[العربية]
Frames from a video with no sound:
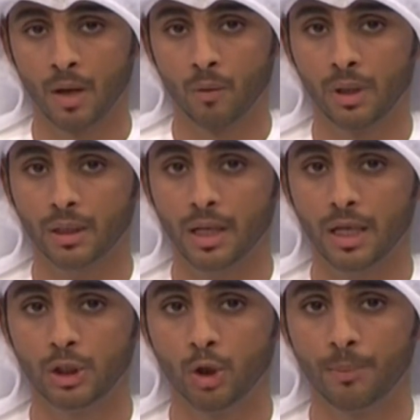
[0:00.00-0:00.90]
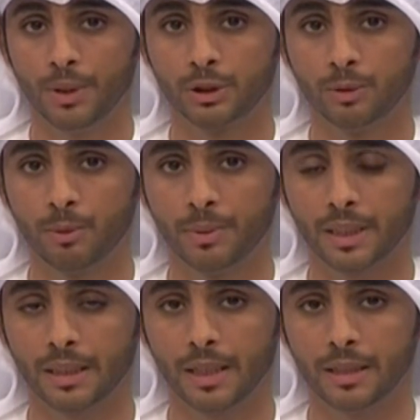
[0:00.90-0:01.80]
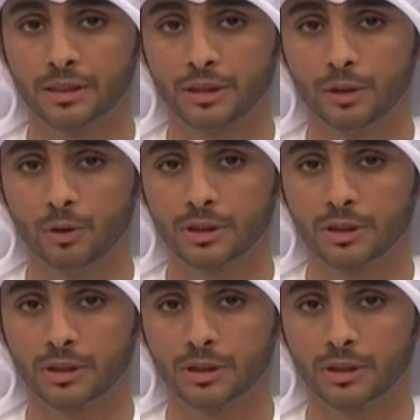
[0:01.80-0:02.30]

ولقاء اليوم يتم من خلال استديو